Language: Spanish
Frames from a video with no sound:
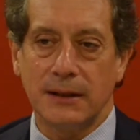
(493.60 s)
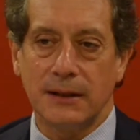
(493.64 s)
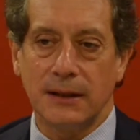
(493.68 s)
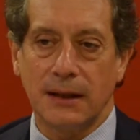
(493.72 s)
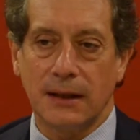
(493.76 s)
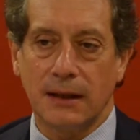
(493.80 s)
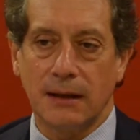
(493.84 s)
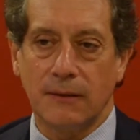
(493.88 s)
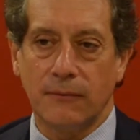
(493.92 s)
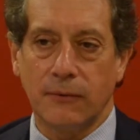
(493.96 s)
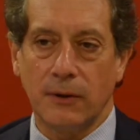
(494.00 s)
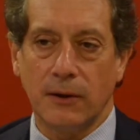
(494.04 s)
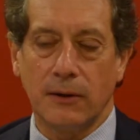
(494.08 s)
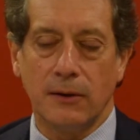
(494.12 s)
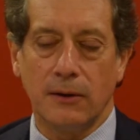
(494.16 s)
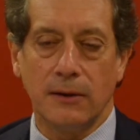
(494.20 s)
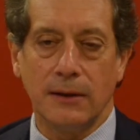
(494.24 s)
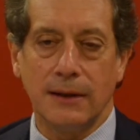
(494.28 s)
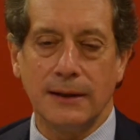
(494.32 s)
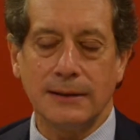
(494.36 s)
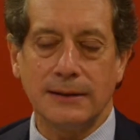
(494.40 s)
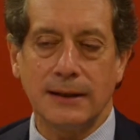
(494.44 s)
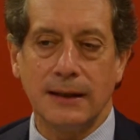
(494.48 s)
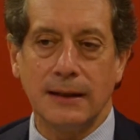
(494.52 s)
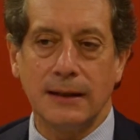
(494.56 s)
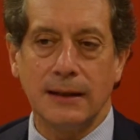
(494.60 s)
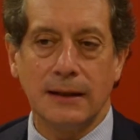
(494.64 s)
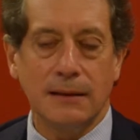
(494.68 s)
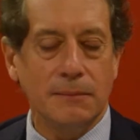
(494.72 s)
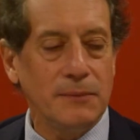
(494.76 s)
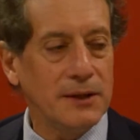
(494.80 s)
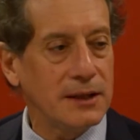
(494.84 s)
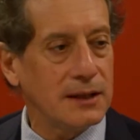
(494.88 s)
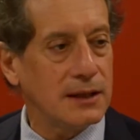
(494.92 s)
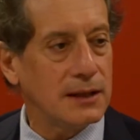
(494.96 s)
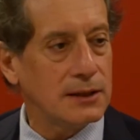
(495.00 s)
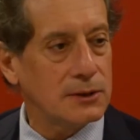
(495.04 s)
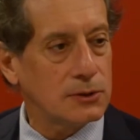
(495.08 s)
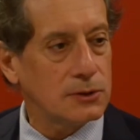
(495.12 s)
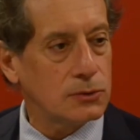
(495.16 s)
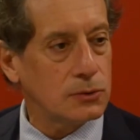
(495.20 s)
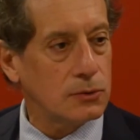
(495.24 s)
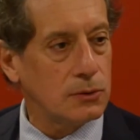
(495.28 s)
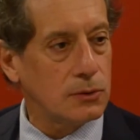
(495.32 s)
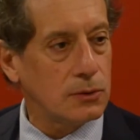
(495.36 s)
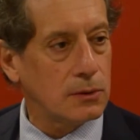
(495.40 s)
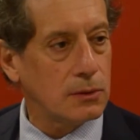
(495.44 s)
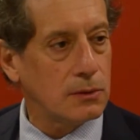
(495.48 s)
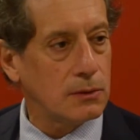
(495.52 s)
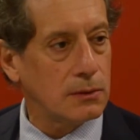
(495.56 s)
Tierra del Fuego. Es el límite
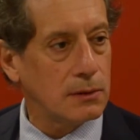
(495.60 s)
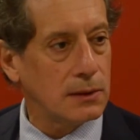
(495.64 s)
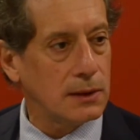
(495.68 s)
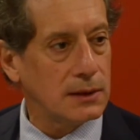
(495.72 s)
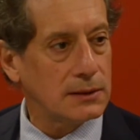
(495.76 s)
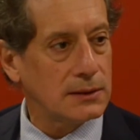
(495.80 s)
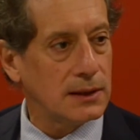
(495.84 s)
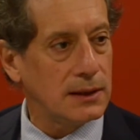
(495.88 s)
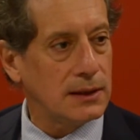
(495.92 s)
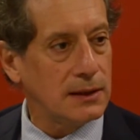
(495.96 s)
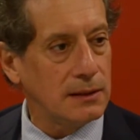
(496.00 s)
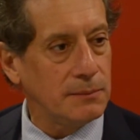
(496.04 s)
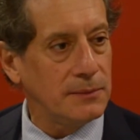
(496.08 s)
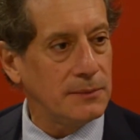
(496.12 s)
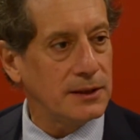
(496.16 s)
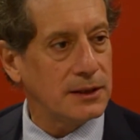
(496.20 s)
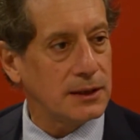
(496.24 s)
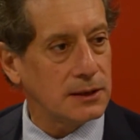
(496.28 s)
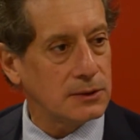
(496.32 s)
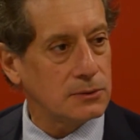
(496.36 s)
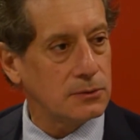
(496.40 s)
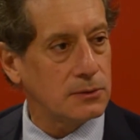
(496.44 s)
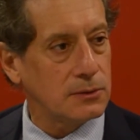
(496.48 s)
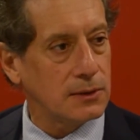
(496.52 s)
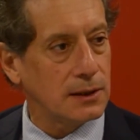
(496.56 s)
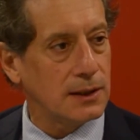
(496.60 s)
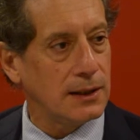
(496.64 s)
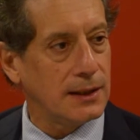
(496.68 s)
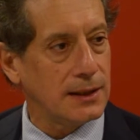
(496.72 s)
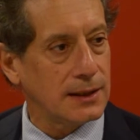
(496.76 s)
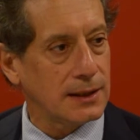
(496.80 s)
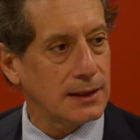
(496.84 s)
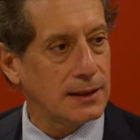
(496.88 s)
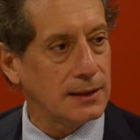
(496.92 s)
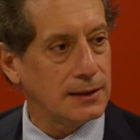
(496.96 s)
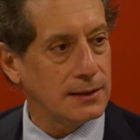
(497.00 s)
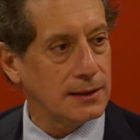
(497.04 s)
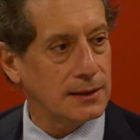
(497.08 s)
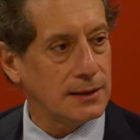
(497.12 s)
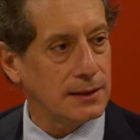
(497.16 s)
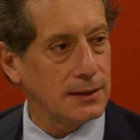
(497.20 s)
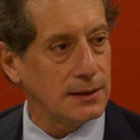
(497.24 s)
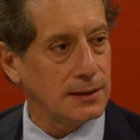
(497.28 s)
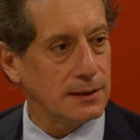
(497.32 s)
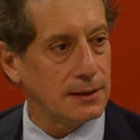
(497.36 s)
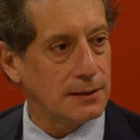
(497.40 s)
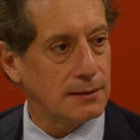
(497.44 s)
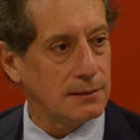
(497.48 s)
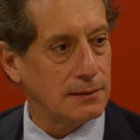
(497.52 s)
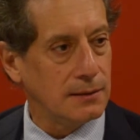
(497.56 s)
sur, es el límite sur de la
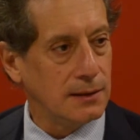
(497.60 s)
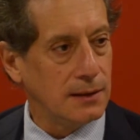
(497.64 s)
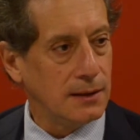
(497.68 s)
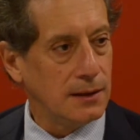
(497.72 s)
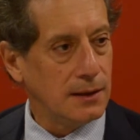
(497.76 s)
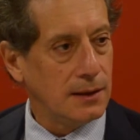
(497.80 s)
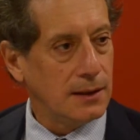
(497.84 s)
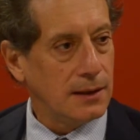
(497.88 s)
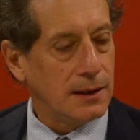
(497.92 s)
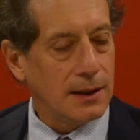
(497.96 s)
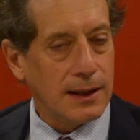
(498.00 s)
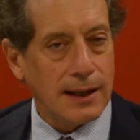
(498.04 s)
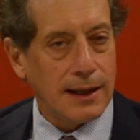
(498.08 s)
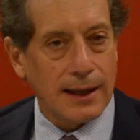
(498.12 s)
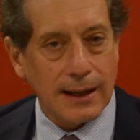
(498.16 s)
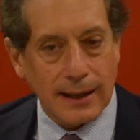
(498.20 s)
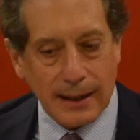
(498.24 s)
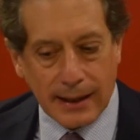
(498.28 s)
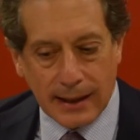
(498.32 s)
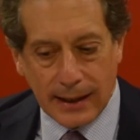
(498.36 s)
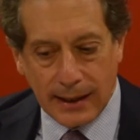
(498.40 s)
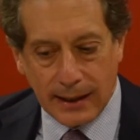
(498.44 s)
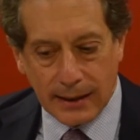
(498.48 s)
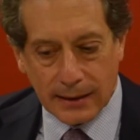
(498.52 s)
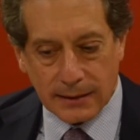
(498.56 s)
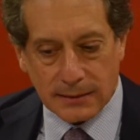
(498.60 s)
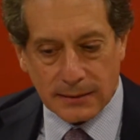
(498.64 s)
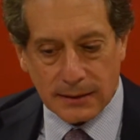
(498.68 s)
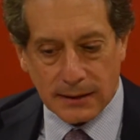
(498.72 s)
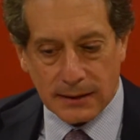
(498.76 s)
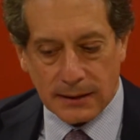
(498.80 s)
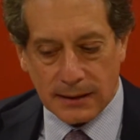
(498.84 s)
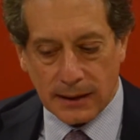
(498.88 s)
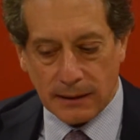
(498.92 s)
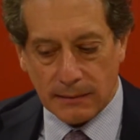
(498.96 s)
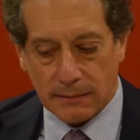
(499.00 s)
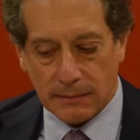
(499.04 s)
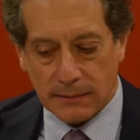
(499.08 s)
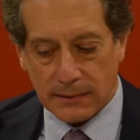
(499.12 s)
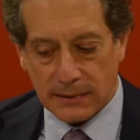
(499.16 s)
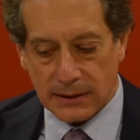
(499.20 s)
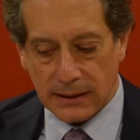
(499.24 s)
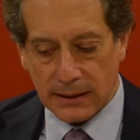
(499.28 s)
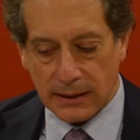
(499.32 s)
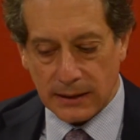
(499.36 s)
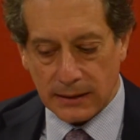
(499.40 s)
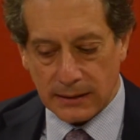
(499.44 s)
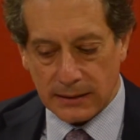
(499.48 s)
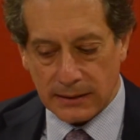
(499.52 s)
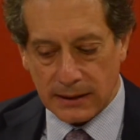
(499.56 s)
Argentina. Acá se, están,
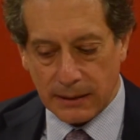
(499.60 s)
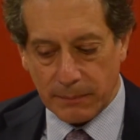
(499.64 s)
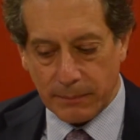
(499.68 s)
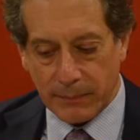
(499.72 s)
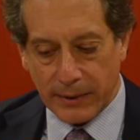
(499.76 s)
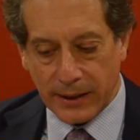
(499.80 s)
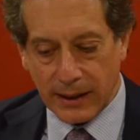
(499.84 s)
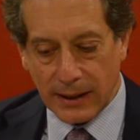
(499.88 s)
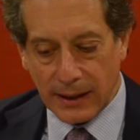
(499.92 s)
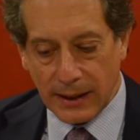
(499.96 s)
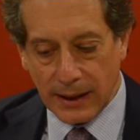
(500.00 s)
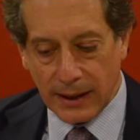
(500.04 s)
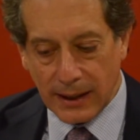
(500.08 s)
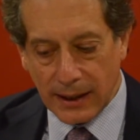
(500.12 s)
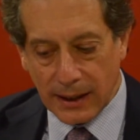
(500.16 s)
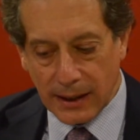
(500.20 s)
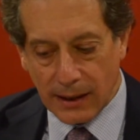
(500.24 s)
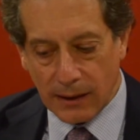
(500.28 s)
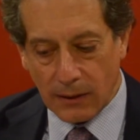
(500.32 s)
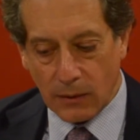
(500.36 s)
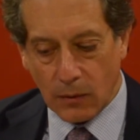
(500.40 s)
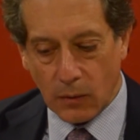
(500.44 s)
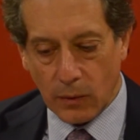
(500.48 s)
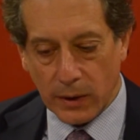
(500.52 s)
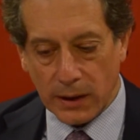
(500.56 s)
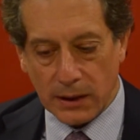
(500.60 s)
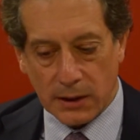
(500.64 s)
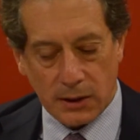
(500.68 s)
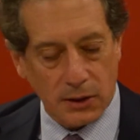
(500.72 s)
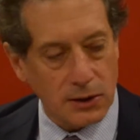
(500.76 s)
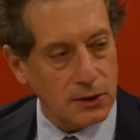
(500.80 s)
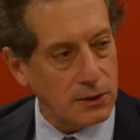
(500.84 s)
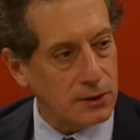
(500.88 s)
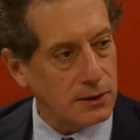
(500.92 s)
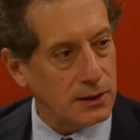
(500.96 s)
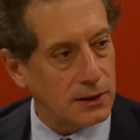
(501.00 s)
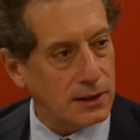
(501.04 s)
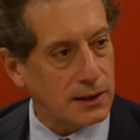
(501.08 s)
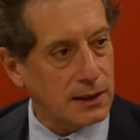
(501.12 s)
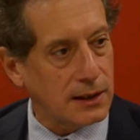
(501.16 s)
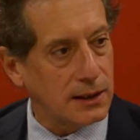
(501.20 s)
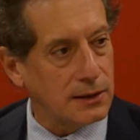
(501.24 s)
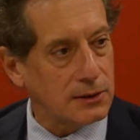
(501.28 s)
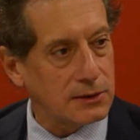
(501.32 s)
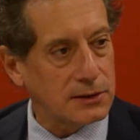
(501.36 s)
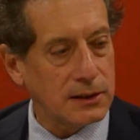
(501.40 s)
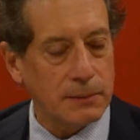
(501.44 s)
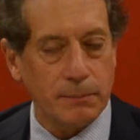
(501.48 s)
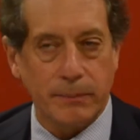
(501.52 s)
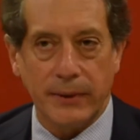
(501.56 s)
se, pelean cuestiones que
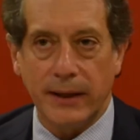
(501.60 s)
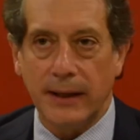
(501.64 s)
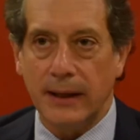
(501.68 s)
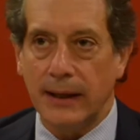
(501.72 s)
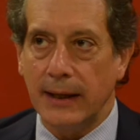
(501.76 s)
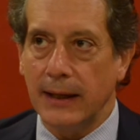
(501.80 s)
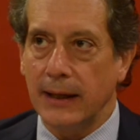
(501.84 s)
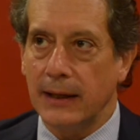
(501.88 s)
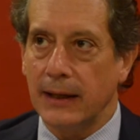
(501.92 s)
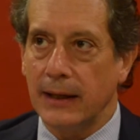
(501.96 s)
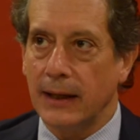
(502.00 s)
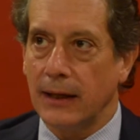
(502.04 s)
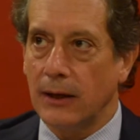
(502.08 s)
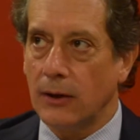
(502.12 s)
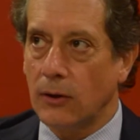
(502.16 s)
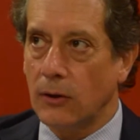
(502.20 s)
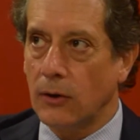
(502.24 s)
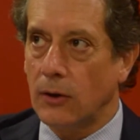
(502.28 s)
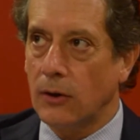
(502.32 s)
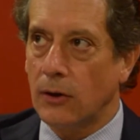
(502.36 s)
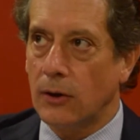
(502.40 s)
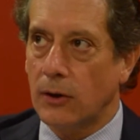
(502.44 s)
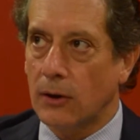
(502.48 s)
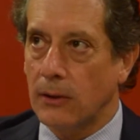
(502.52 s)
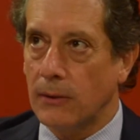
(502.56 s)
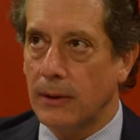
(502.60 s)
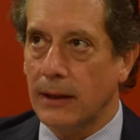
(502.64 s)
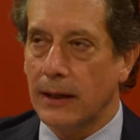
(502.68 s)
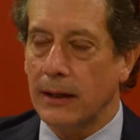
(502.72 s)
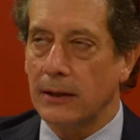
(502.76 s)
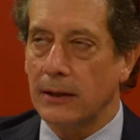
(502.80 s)
no se pelean en Córdoba,